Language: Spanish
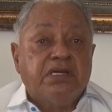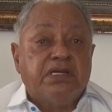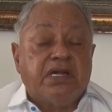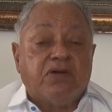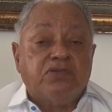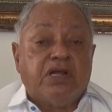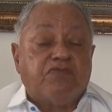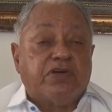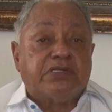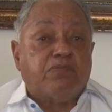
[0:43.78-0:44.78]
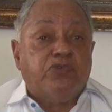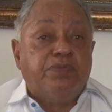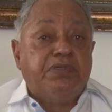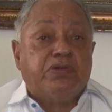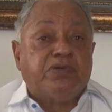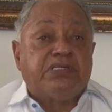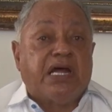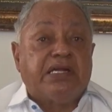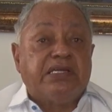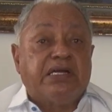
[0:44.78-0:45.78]
era una fuerza muy
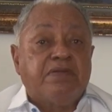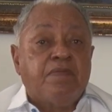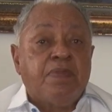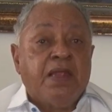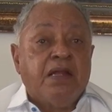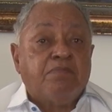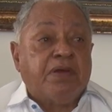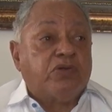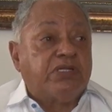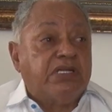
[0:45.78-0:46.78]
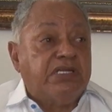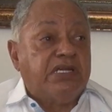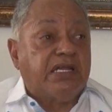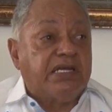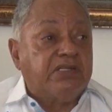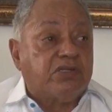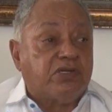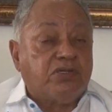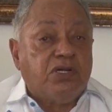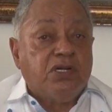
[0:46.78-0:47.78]
minoritaria, pero tenía
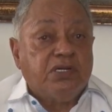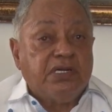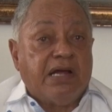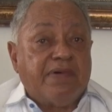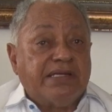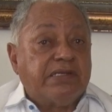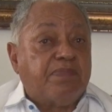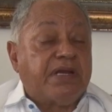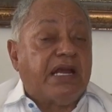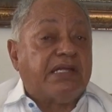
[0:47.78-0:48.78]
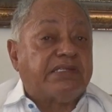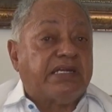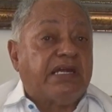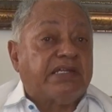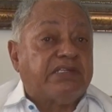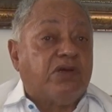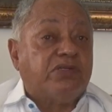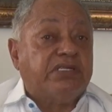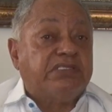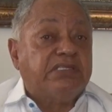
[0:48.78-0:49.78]
dentro la base para las
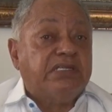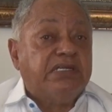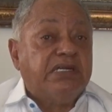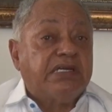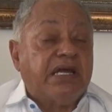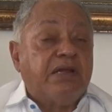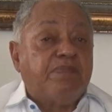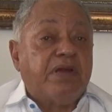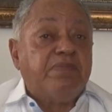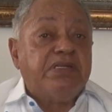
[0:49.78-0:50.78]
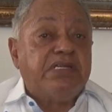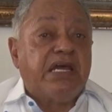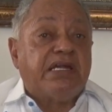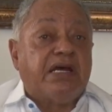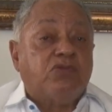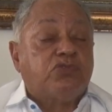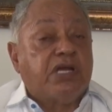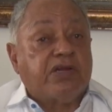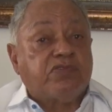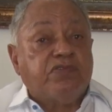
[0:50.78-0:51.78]
relaciones que le permitiera
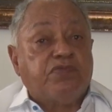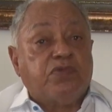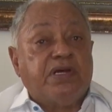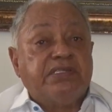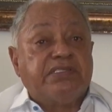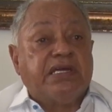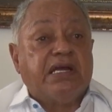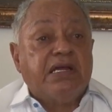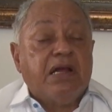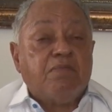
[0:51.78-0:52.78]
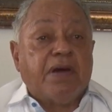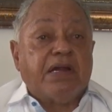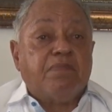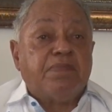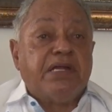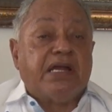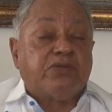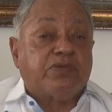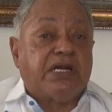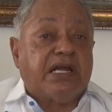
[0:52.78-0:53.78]
usar su influencia para ampliar
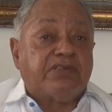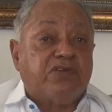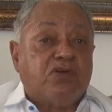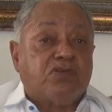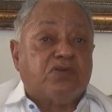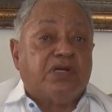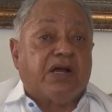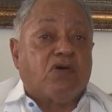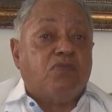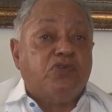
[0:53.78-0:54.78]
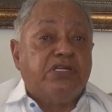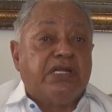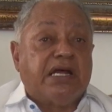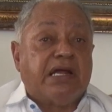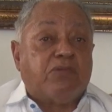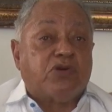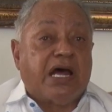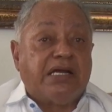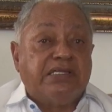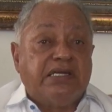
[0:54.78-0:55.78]
su relación con la comunidad
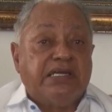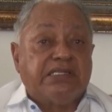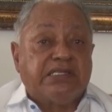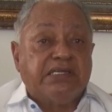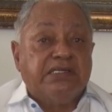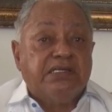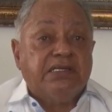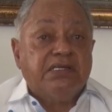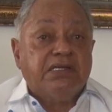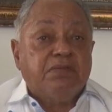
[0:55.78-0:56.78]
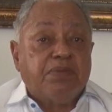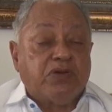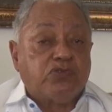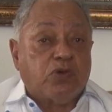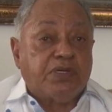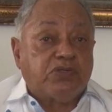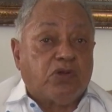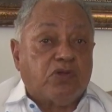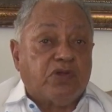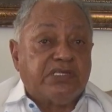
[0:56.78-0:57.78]
laboral del Este, pero sobre
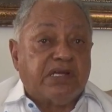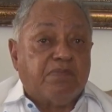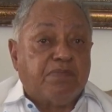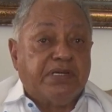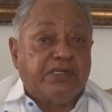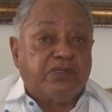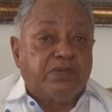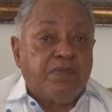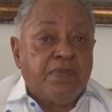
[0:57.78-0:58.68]
todo de San Pedro.